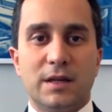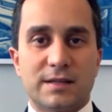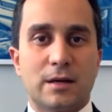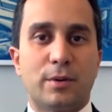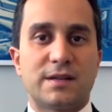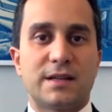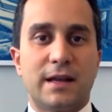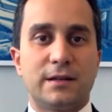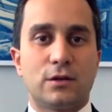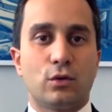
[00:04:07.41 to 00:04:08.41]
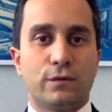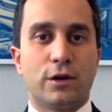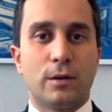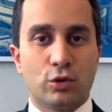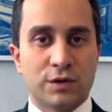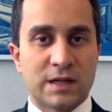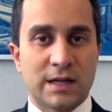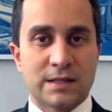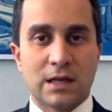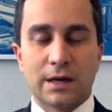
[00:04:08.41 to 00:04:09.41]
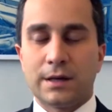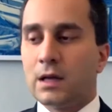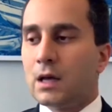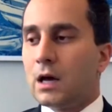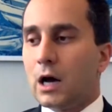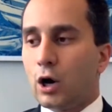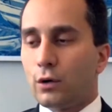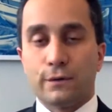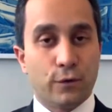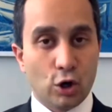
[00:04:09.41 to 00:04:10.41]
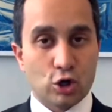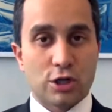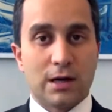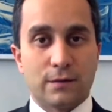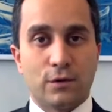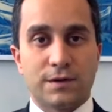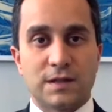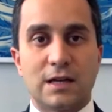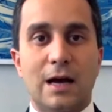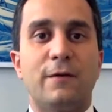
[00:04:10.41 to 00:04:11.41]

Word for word: Ministerpräsidenten und von der Bundeskanzlerin auch vorgeschlagen worden sind.